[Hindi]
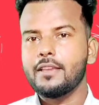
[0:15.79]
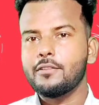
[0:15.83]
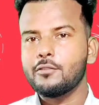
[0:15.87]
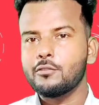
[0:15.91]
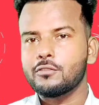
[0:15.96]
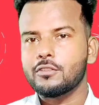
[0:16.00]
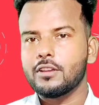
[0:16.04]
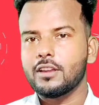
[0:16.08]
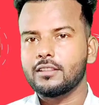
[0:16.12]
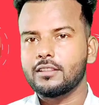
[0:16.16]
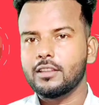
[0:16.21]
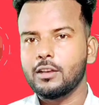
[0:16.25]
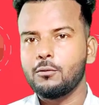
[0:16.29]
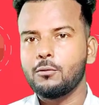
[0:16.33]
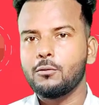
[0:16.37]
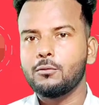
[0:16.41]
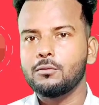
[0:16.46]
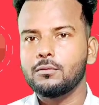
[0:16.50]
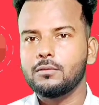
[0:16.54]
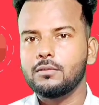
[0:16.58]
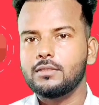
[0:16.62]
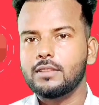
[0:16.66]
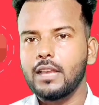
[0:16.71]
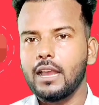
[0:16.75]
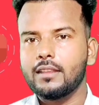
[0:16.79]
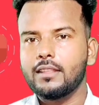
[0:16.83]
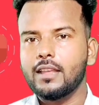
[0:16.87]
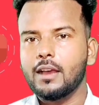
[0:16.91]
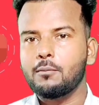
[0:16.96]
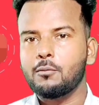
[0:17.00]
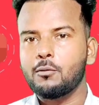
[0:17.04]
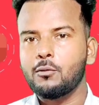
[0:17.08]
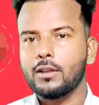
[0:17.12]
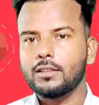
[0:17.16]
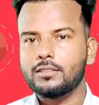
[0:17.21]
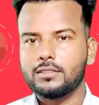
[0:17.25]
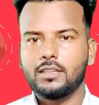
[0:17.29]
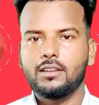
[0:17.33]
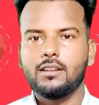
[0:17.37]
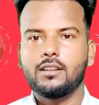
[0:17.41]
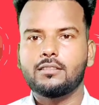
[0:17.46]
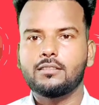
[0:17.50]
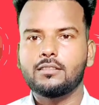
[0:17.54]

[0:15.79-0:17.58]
मैं यूज करता हूँ शायद आपको अच्छा